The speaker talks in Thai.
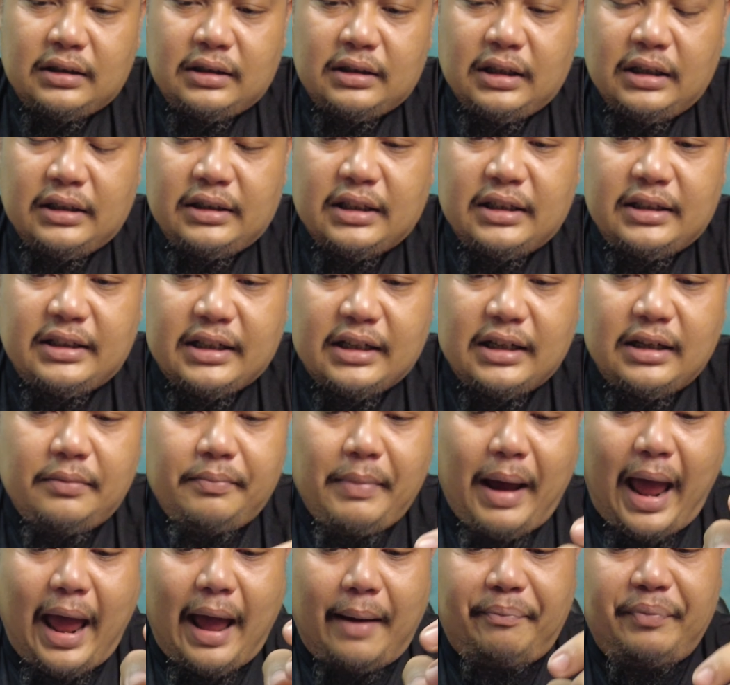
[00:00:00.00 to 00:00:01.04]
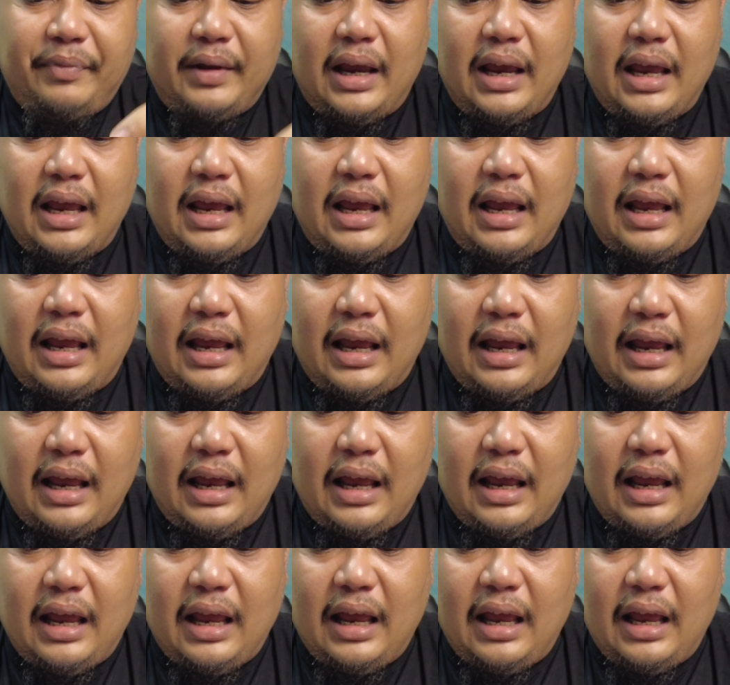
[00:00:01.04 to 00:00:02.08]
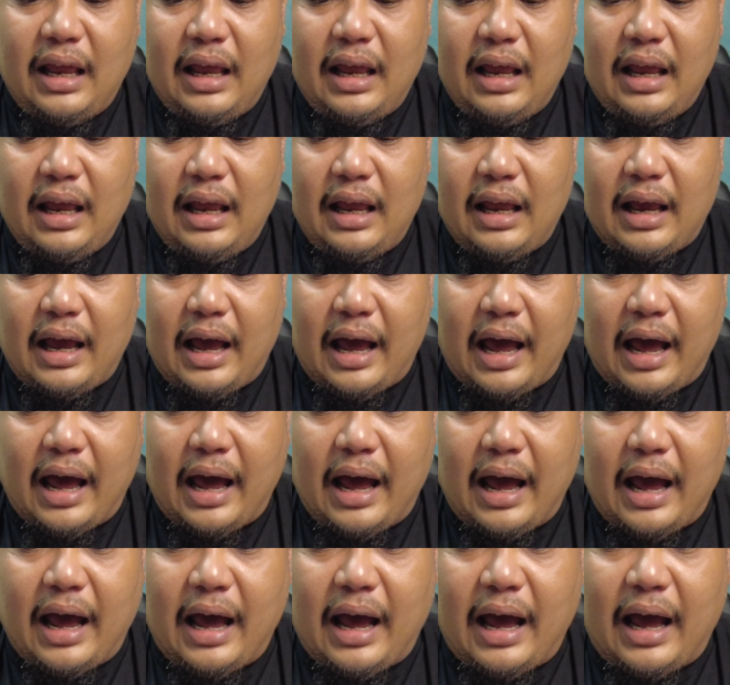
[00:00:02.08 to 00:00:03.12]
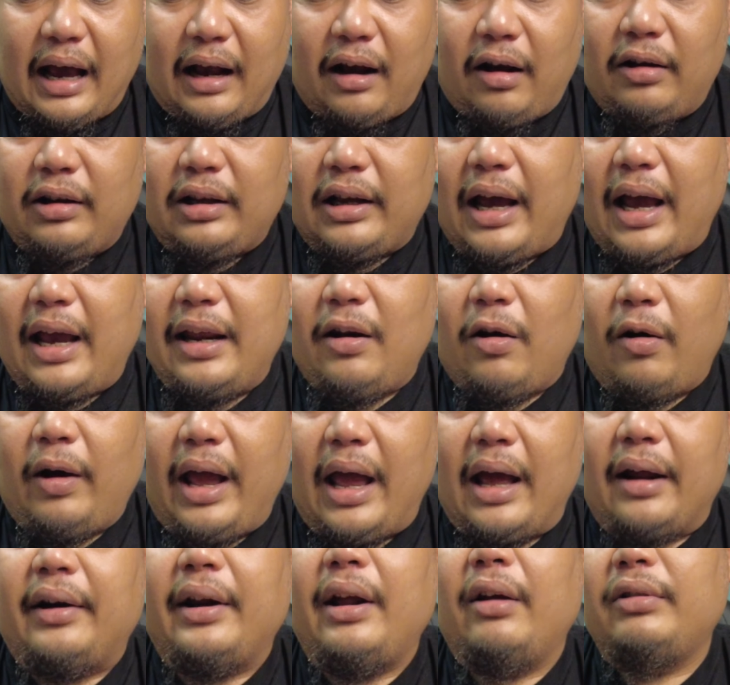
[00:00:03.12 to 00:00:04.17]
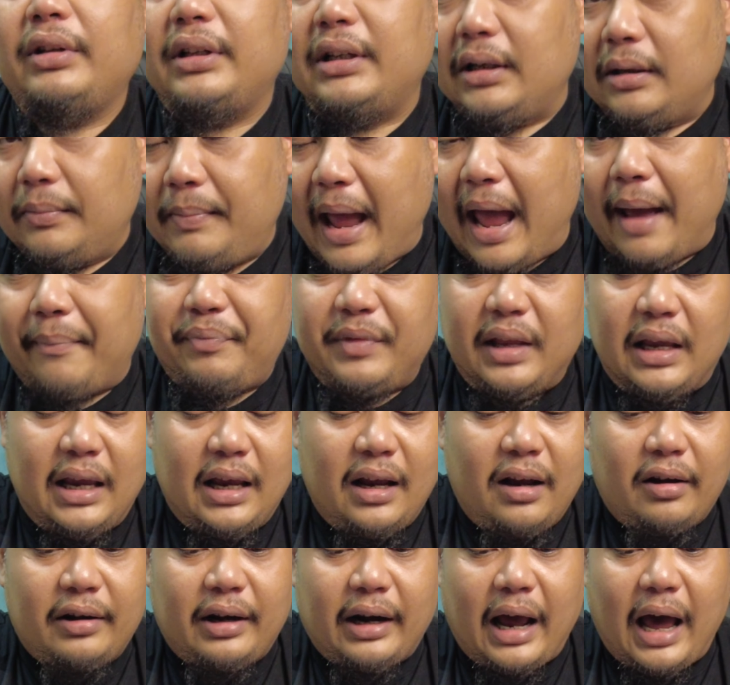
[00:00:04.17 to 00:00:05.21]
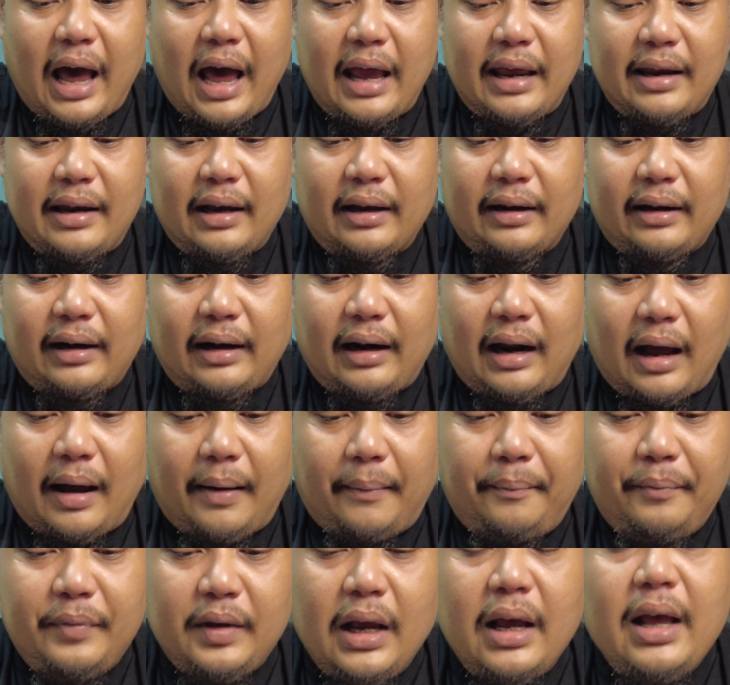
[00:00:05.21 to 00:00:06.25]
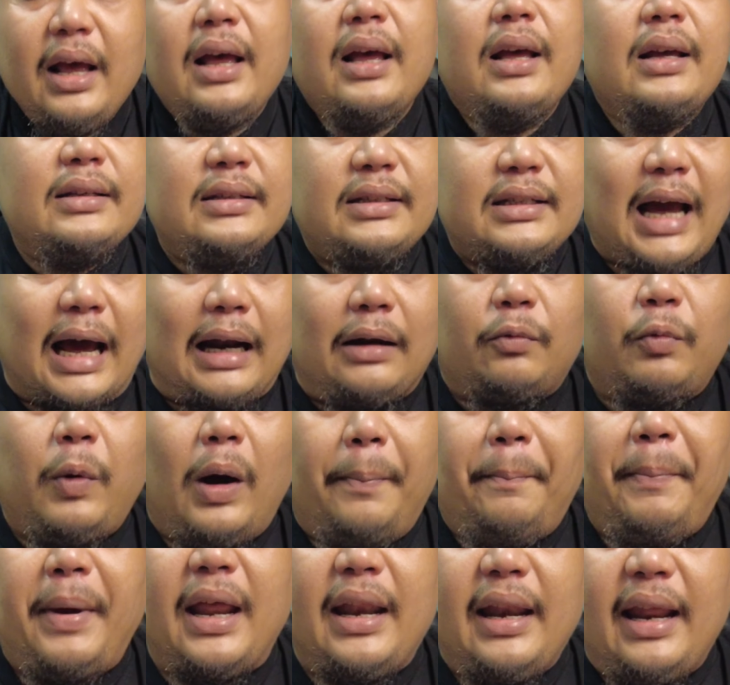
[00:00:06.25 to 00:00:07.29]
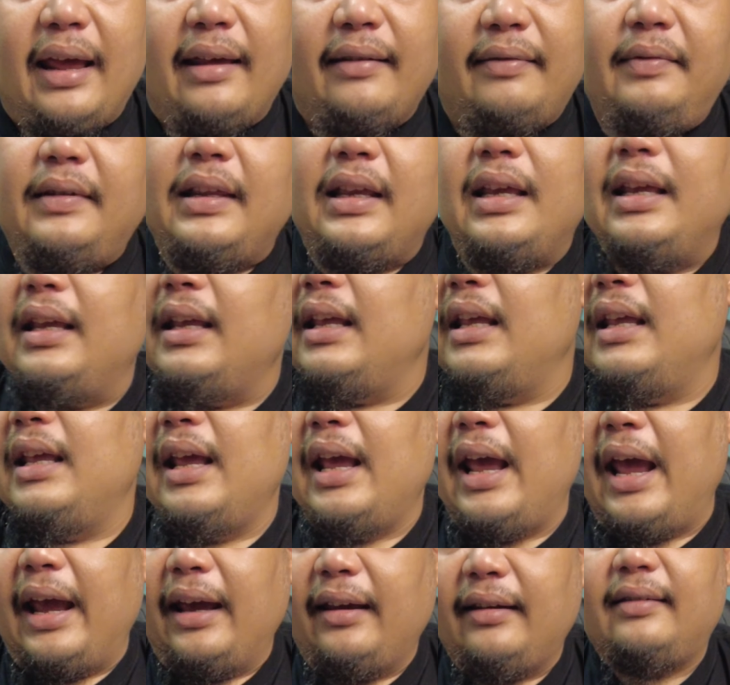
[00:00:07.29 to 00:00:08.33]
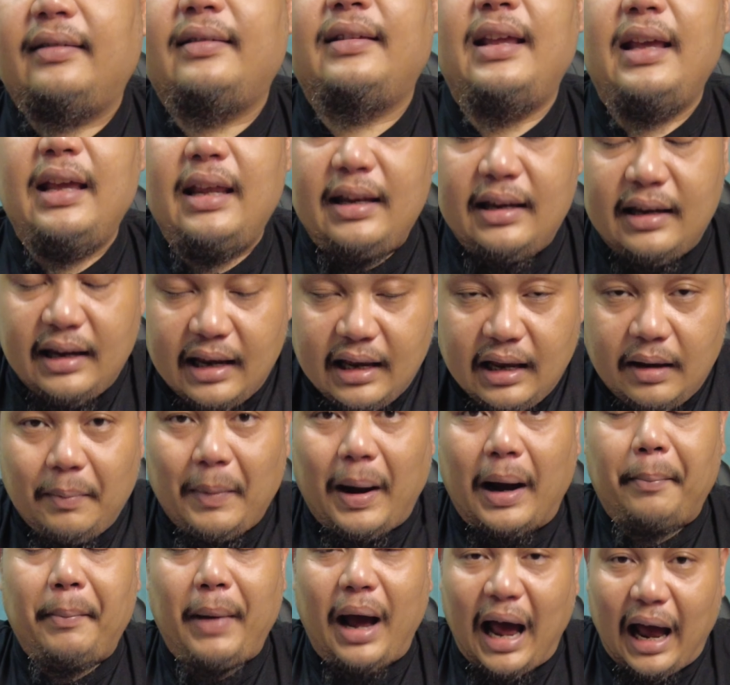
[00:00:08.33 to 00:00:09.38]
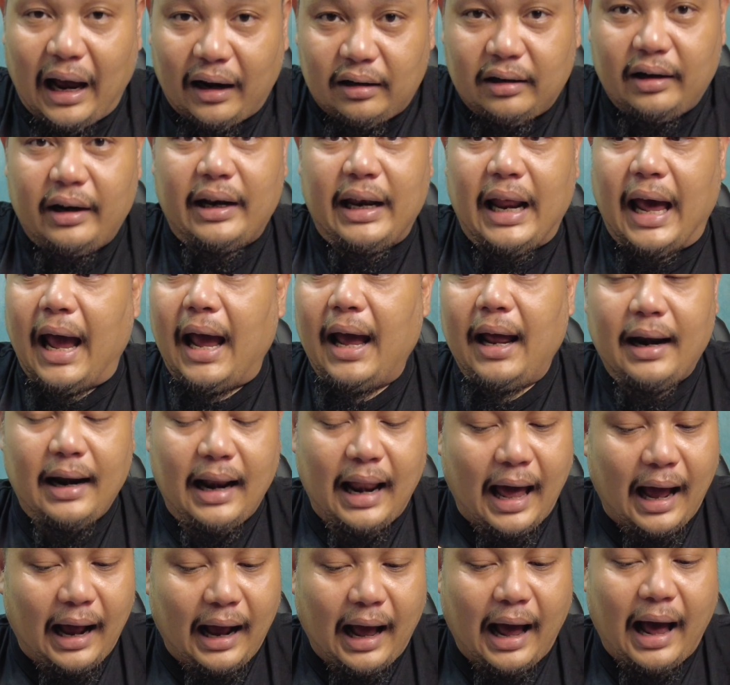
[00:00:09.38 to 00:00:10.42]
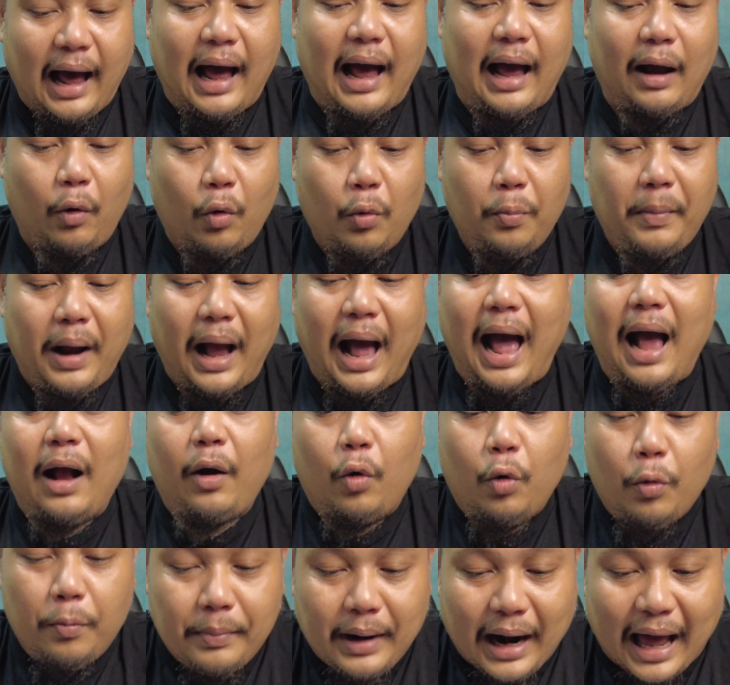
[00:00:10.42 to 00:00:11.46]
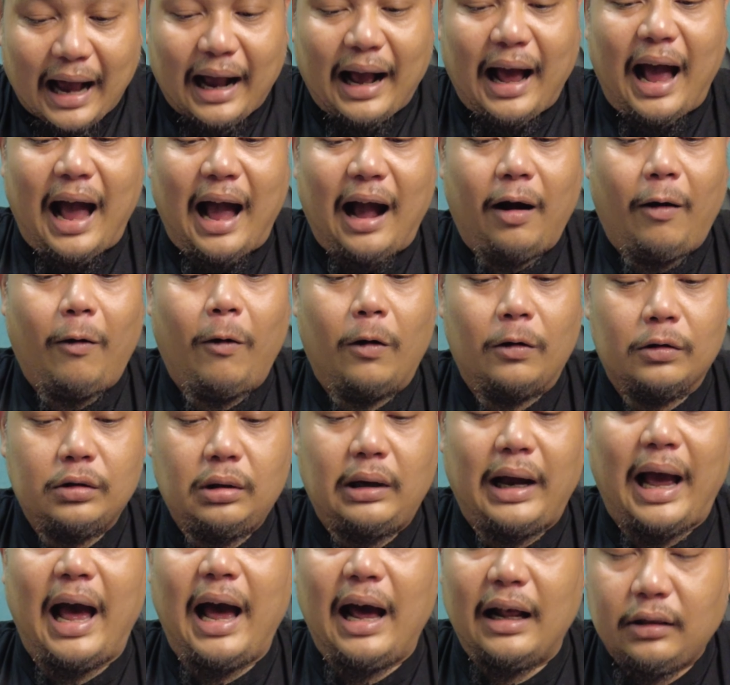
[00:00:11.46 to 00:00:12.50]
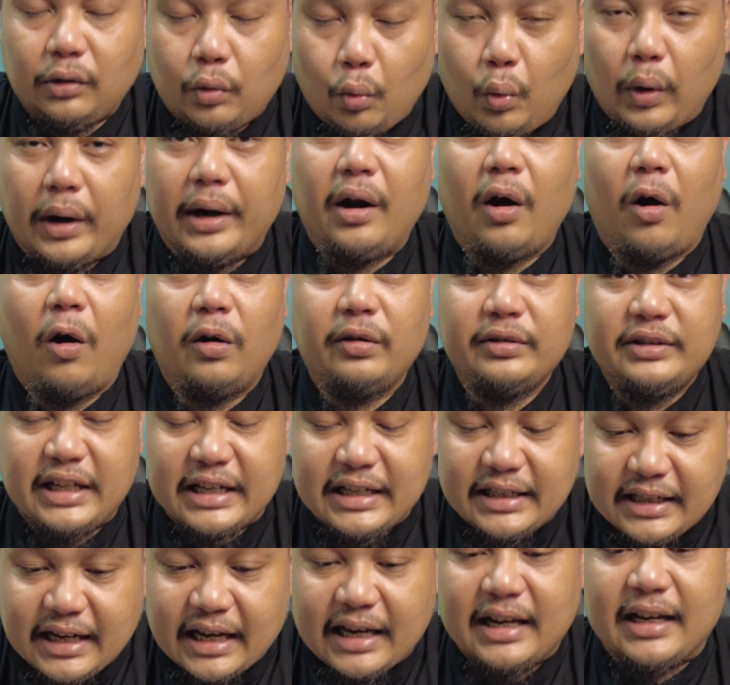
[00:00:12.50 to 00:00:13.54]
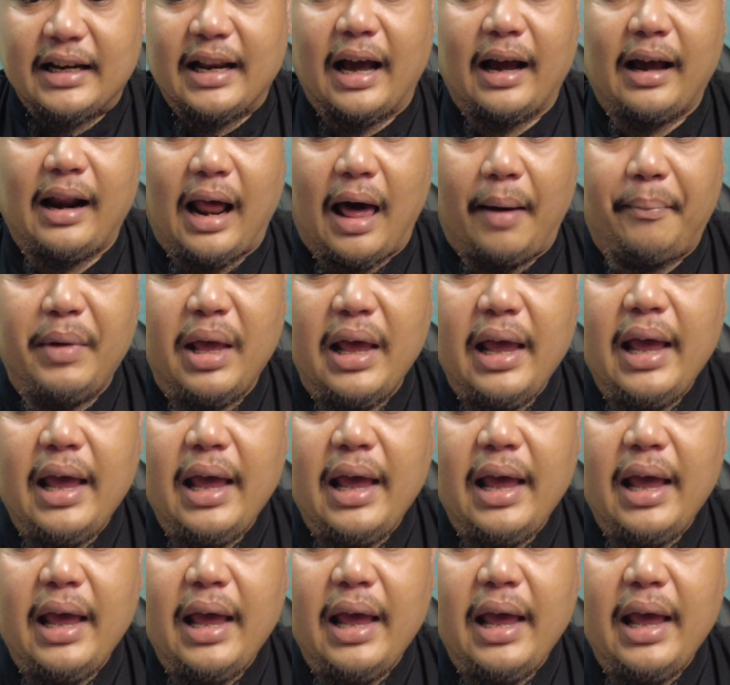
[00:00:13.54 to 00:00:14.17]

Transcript: จึงๆแบบนี้อ่าก็จะให้น้องแอเรียลถือแบบนี้ก็ได้นะครับ จัดว่าเป็น SDEX ที่ดีมากๆเลยนะ ราคาคุ้มค่าคุ้มราคาของค่าตัวน้องจริงๆนะครับ